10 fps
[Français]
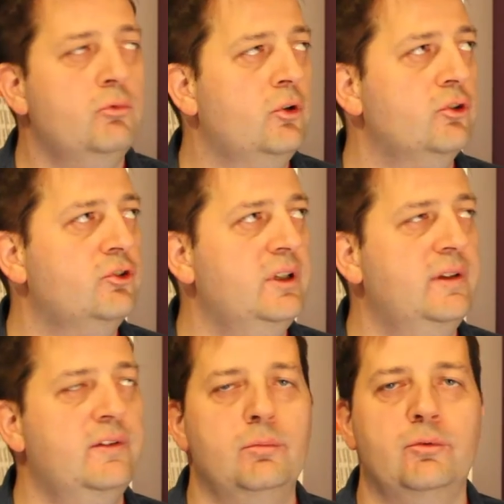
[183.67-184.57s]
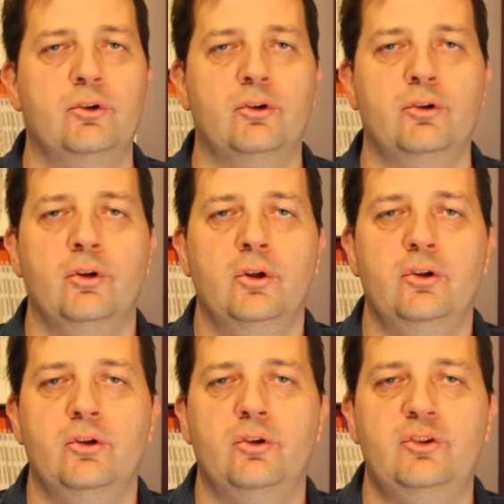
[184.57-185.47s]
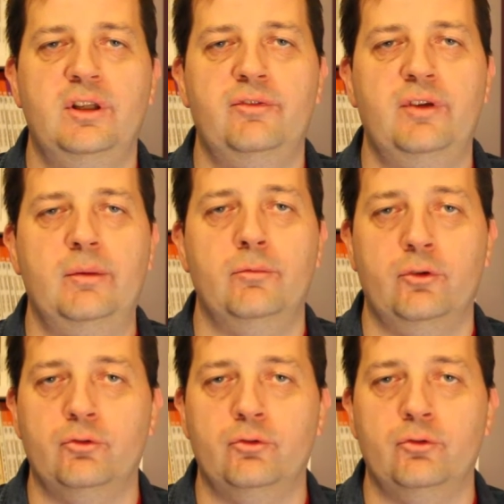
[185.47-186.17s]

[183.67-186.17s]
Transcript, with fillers: tant chez les hommes que euh, chez les femmes,